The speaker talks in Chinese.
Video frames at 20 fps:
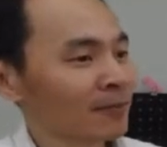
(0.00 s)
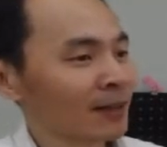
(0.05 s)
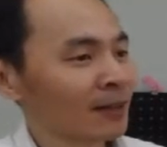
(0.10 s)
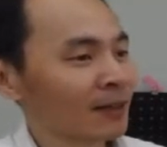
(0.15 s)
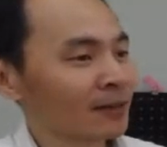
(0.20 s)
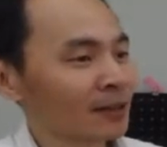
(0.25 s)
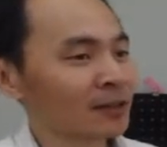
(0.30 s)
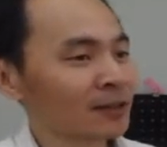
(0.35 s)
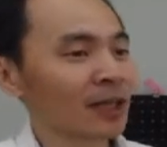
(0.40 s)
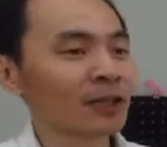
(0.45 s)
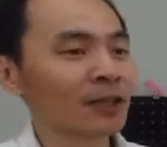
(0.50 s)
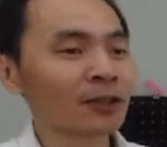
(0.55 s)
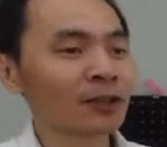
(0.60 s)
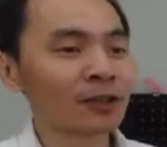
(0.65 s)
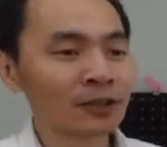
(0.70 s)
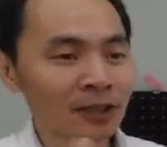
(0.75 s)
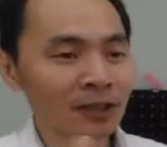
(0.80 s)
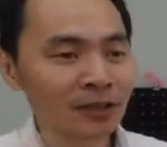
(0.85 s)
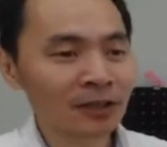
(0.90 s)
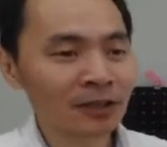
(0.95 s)
你只要能够
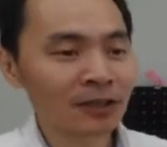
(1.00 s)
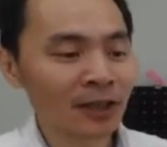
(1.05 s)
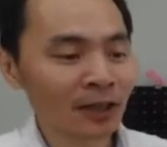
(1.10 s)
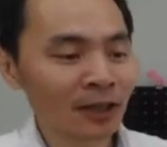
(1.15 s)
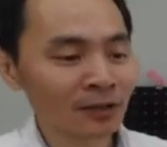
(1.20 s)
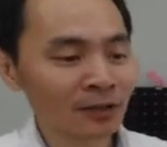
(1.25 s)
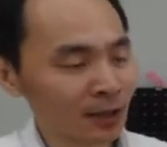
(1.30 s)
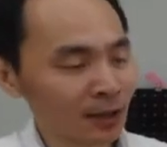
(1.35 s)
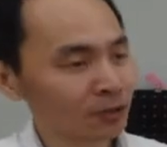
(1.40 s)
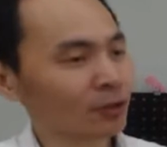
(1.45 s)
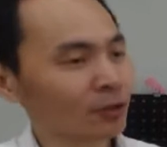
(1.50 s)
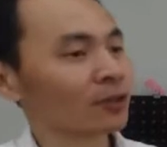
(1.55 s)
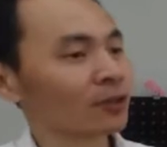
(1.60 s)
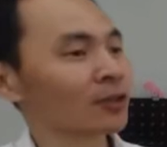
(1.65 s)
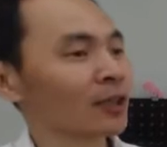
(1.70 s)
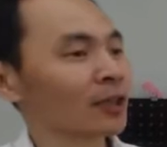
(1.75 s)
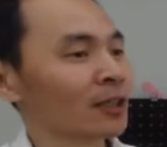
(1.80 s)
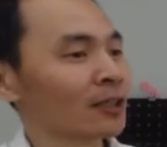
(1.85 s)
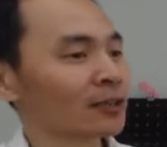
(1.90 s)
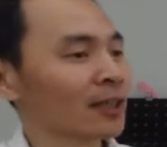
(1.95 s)
侦测到它就
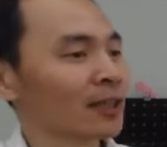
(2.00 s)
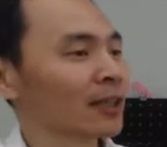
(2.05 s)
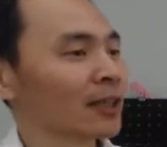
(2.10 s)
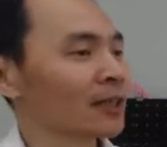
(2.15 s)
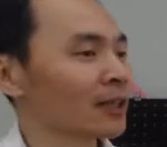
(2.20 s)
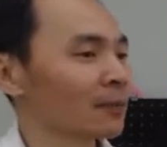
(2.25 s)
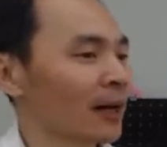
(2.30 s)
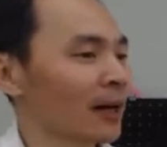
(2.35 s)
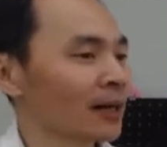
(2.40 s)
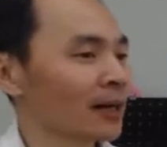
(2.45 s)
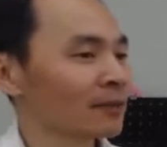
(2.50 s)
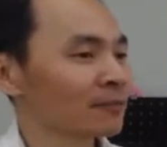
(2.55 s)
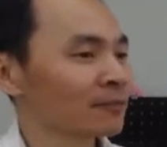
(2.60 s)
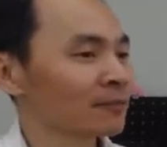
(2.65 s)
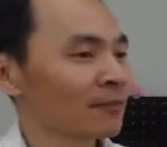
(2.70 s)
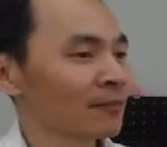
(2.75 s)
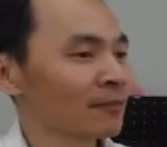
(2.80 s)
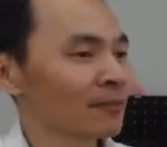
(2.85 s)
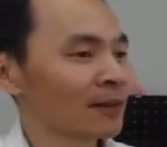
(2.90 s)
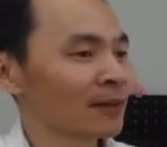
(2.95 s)
OK 了，这样可以吗？
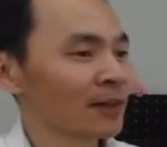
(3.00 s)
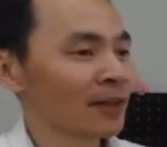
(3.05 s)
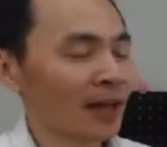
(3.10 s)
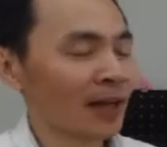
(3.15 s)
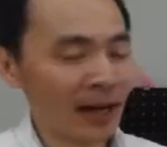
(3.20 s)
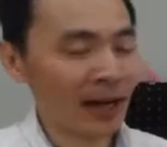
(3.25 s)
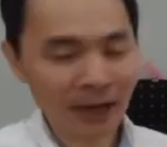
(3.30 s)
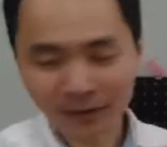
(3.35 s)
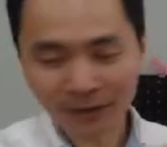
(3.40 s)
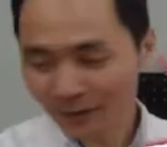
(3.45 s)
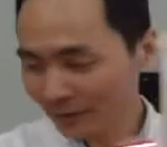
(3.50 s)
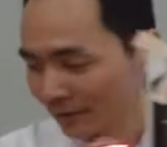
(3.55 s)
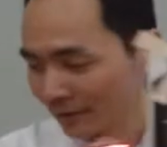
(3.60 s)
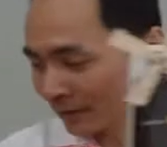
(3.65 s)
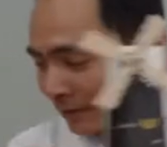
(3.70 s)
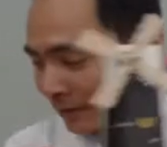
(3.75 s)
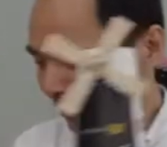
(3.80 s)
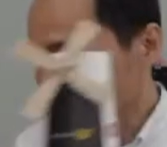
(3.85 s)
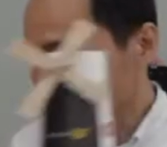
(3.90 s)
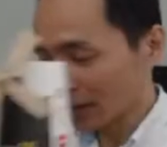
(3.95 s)
好，
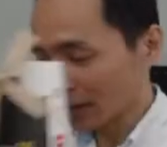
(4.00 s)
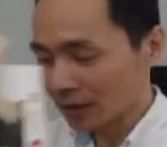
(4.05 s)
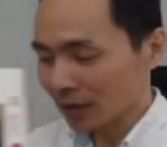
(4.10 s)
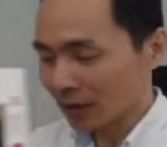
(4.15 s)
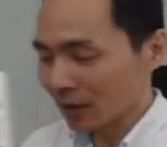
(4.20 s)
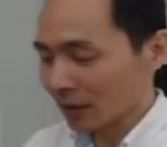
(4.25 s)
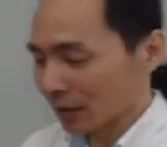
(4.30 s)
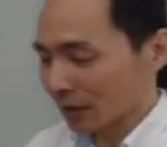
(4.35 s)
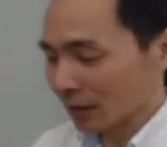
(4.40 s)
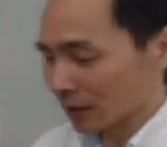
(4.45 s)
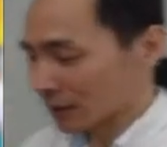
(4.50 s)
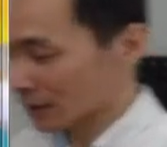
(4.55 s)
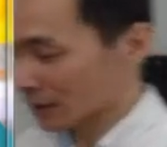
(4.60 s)
谢谢您。